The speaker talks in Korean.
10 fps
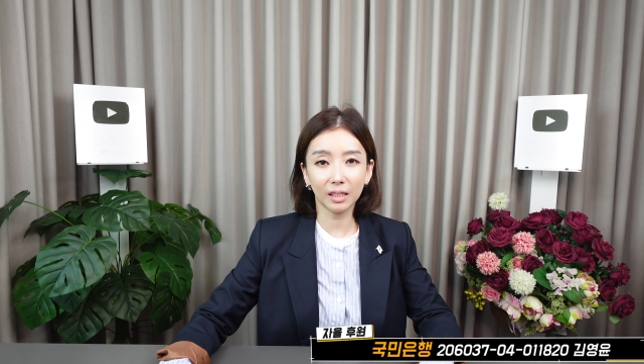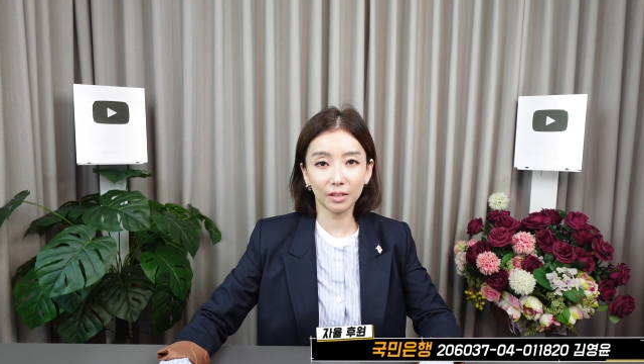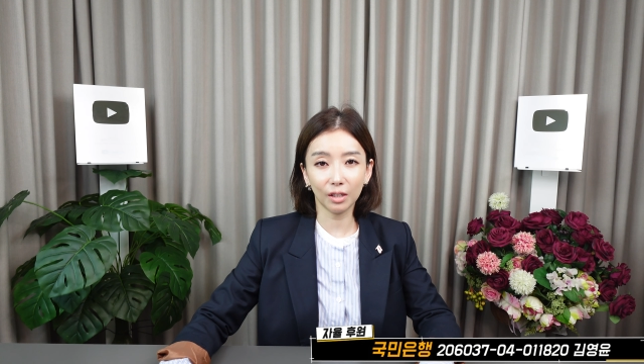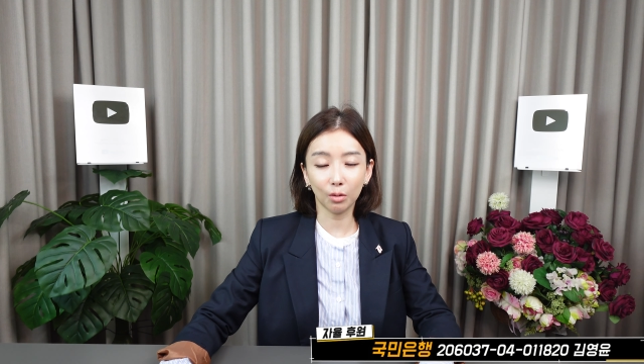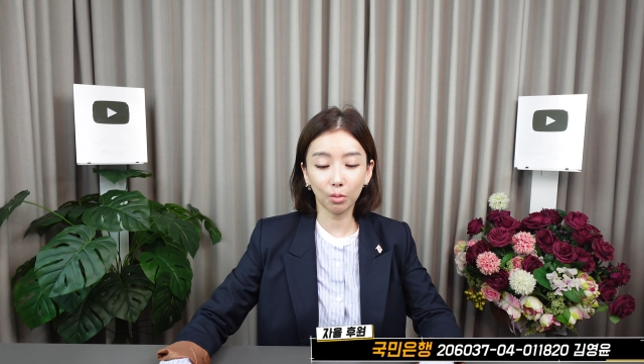
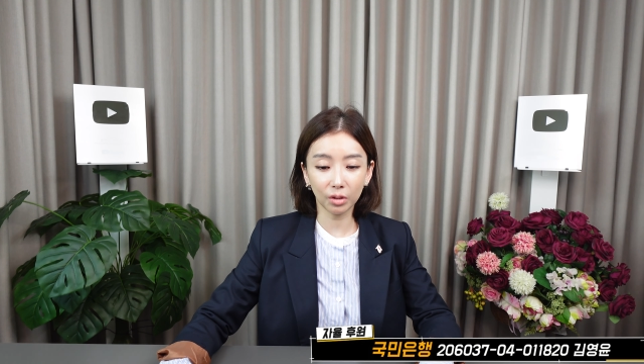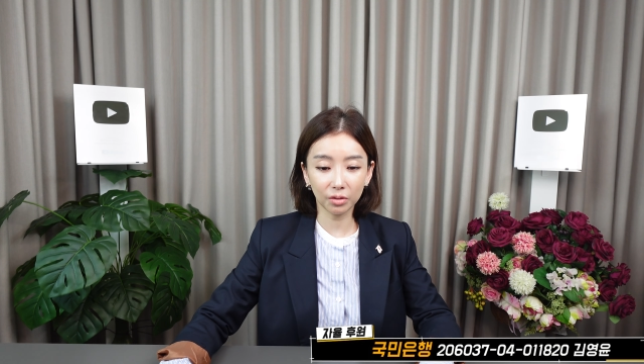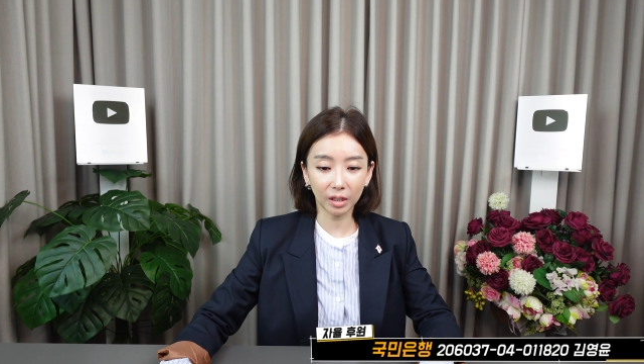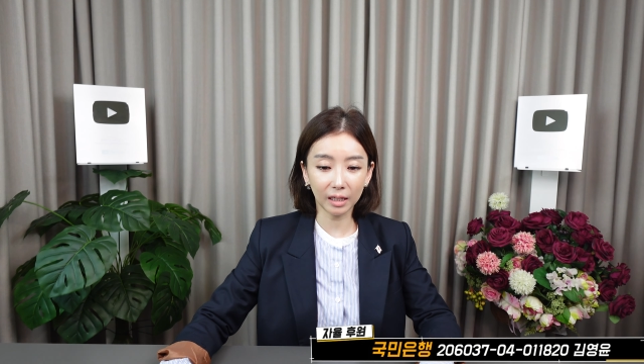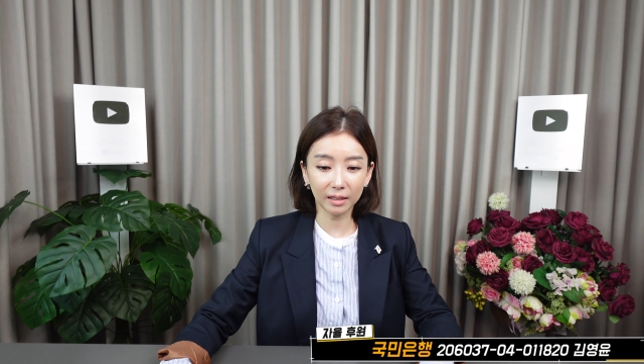체제에
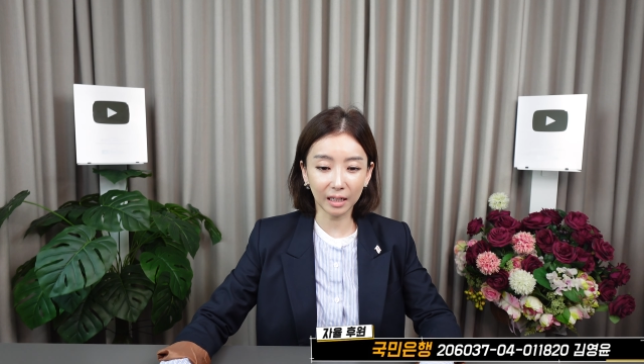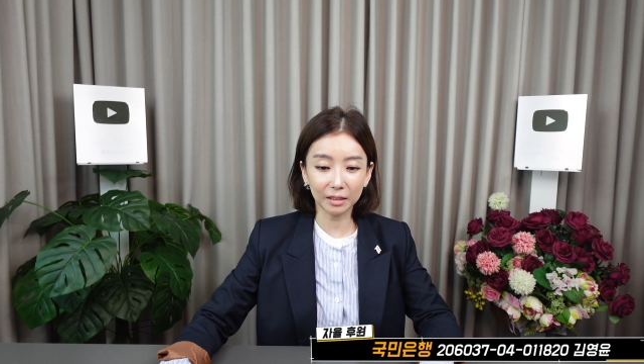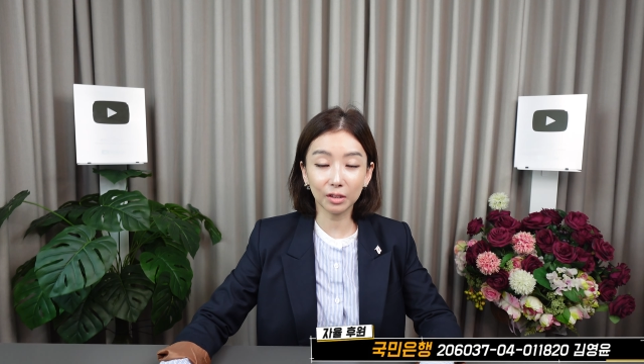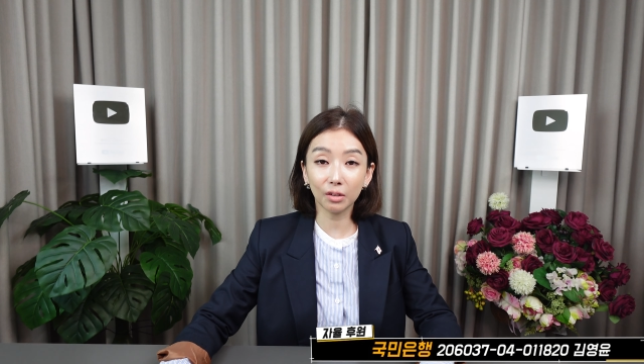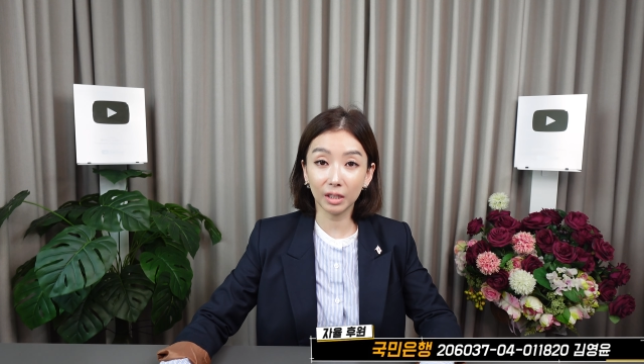도전을 할
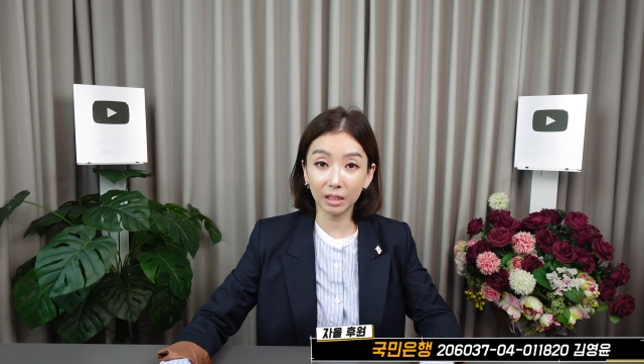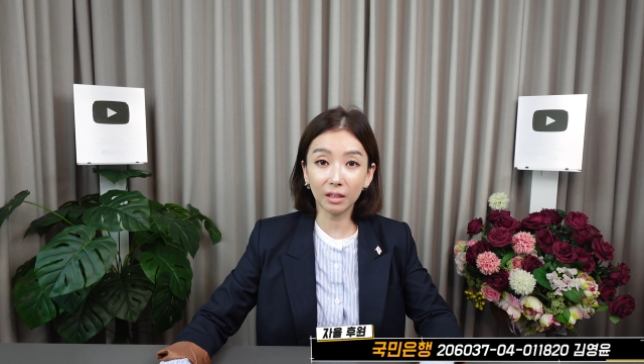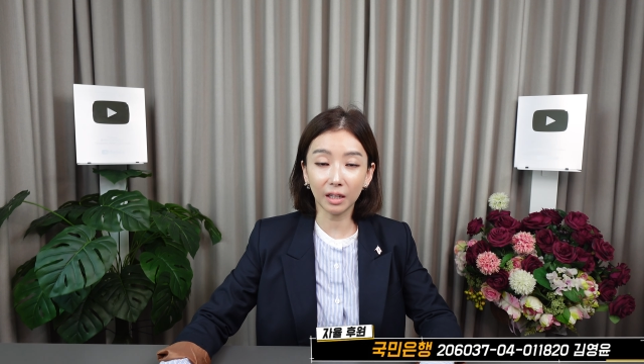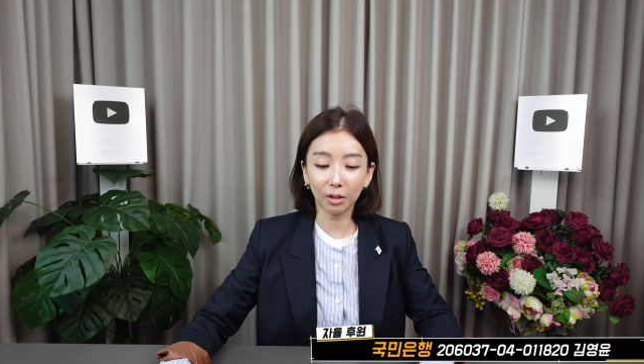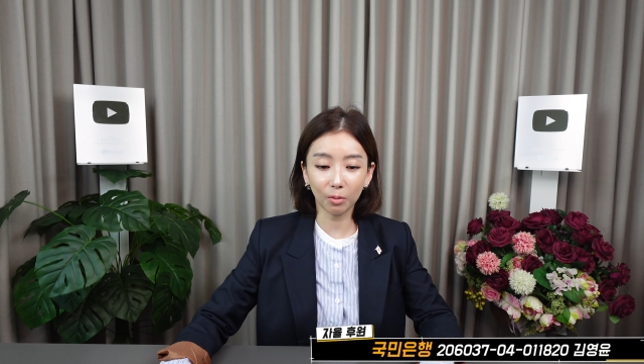가능성이
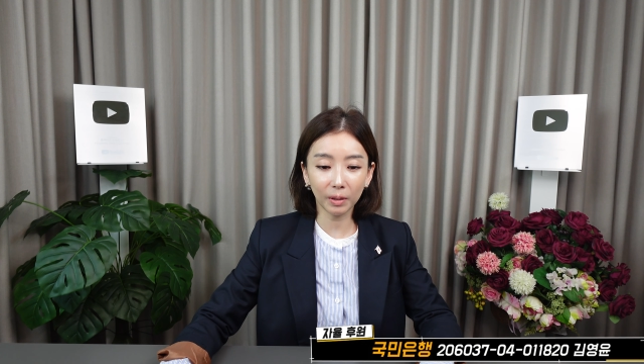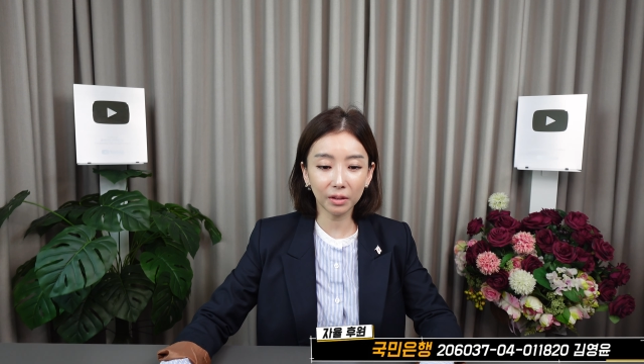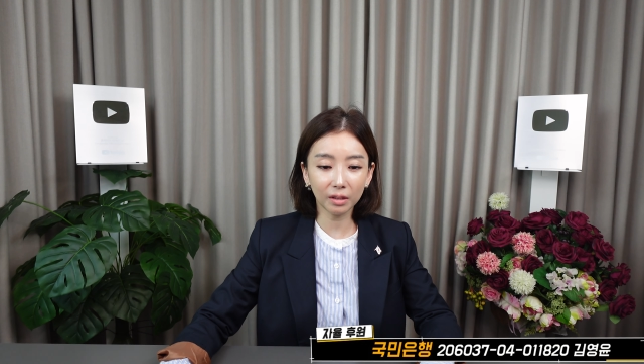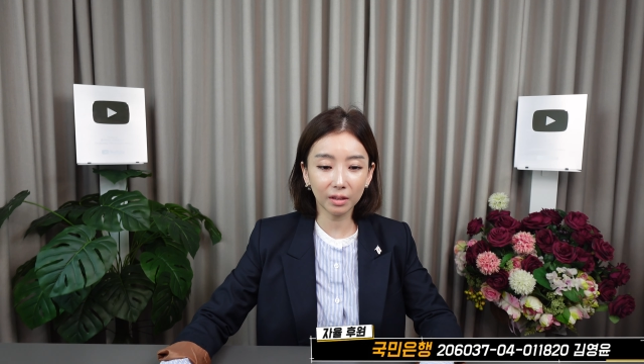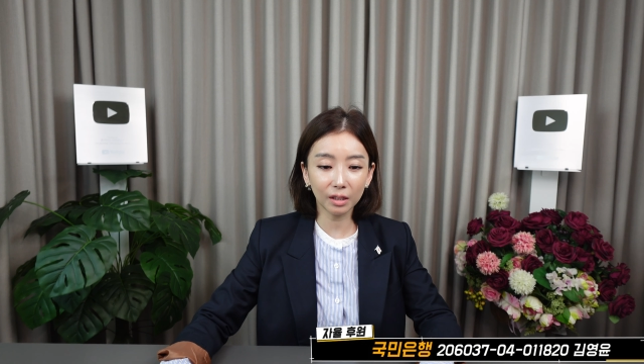있다라고
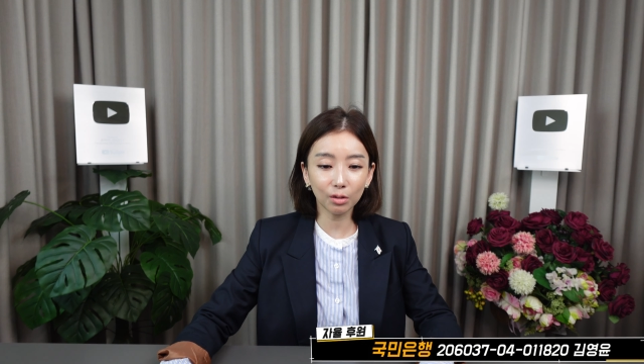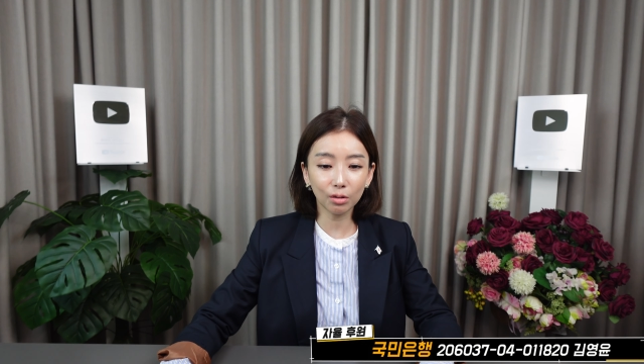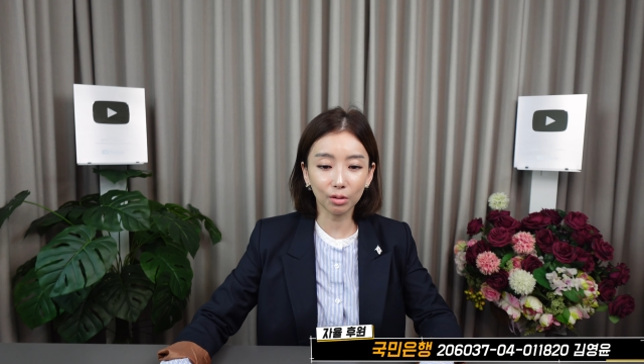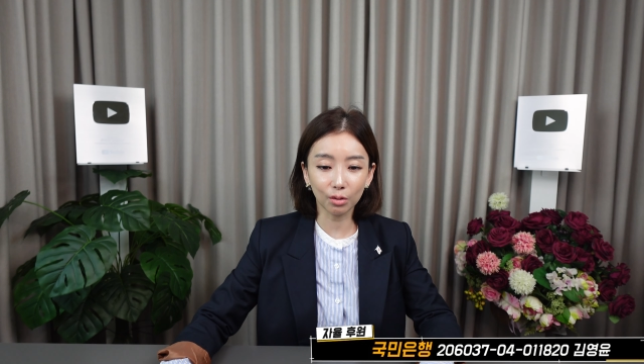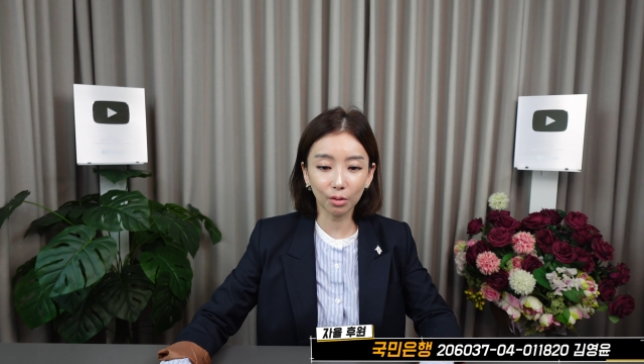판단을 할
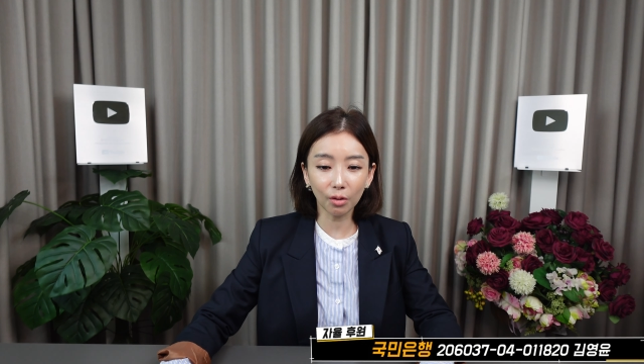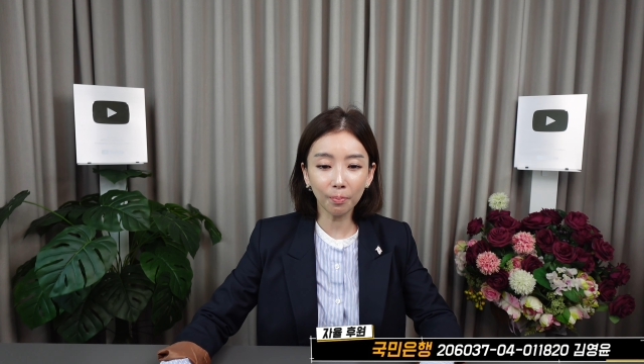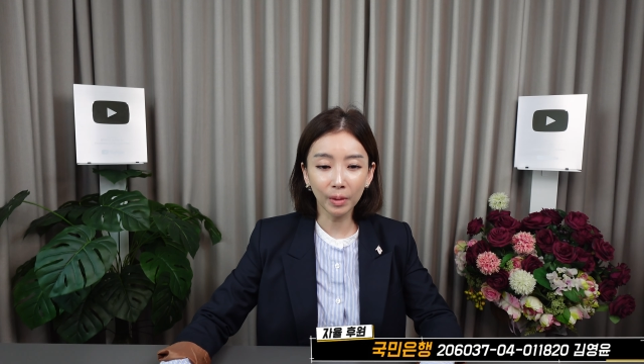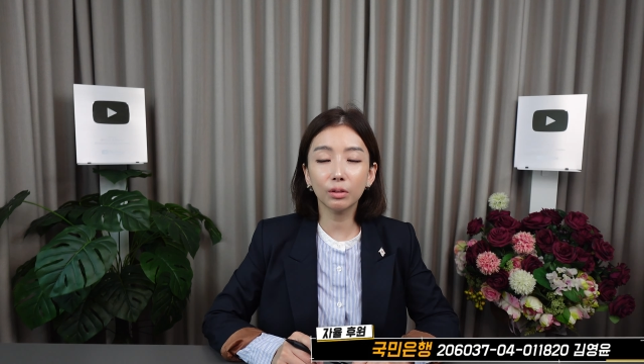수 있죠.